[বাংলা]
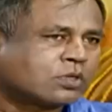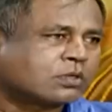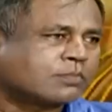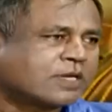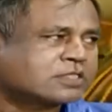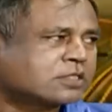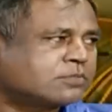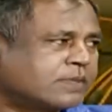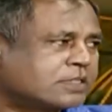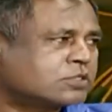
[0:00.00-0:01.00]
ভোর
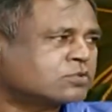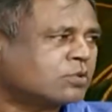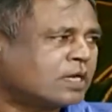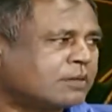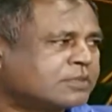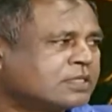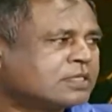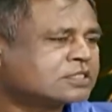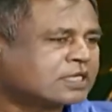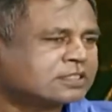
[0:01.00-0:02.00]
পাঁচটায় প্র্যাকটিস শুরু হয় আমি
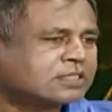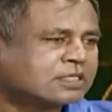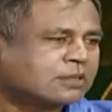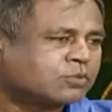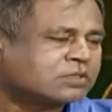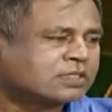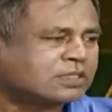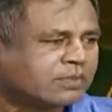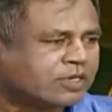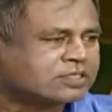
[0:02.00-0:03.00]
আচ্ছা। সাড়ে চারটায় প্রত্যেক
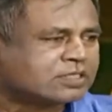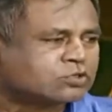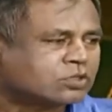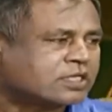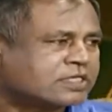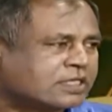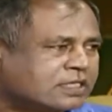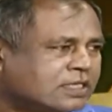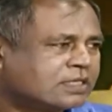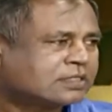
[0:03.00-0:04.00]
দিন বাইরে যাই সন্ধ্যায়
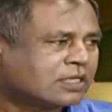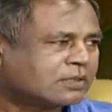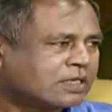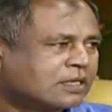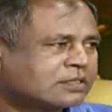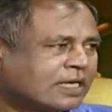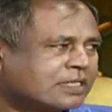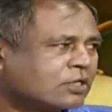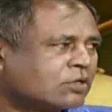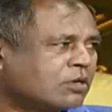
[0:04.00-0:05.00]
যাই তার মানে
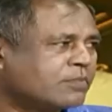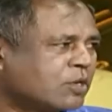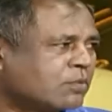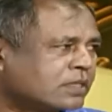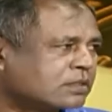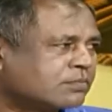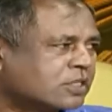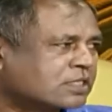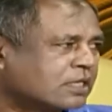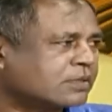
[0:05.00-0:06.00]
টাইটেল হলো মেহমান
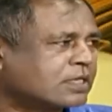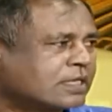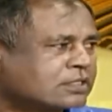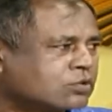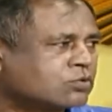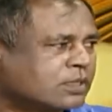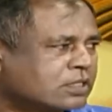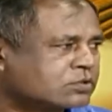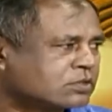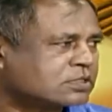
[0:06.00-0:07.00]
বাসায় মানে রাত্রে
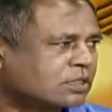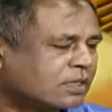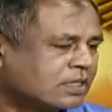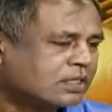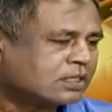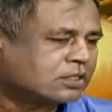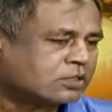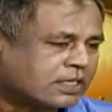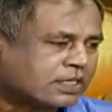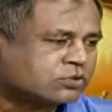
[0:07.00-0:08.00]
ঘুমানোর জন্য যাওয়া হ্যাঁ। তো
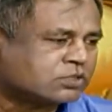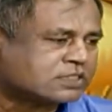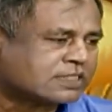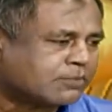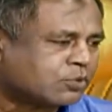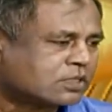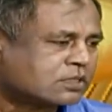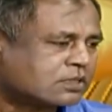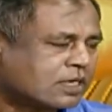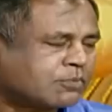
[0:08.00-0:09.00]
এখানে যদি সাপোর্ট
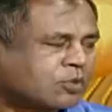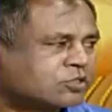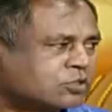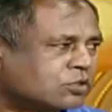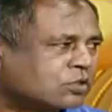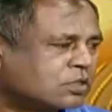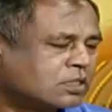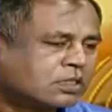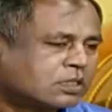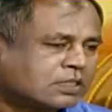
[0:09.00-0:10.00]
না পাওয়া যেত
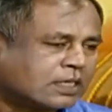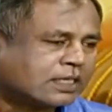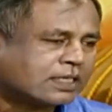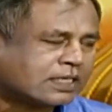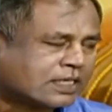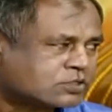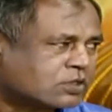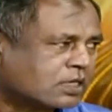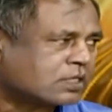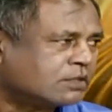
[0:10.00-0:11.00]
তাহলে এখানে কাজ
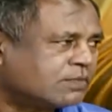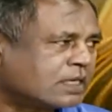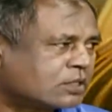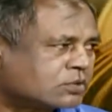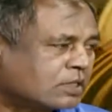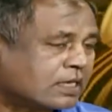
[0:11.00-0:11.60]
করাটা ডিফিকাল্ট হতো